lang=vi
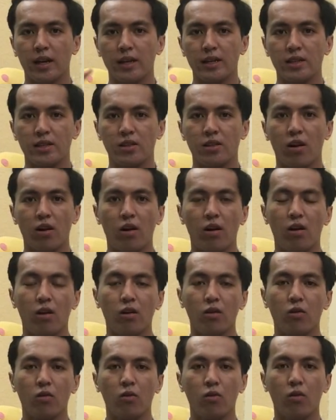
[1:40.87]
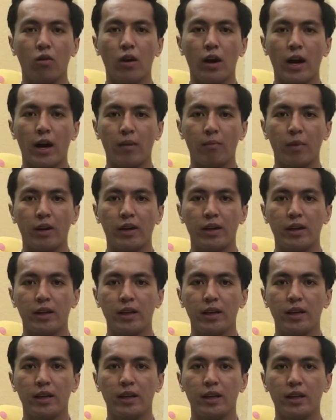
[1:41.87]
hai giò của
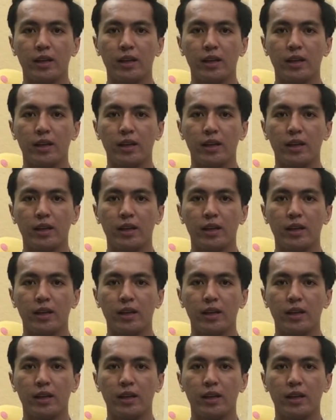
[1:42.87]
Armani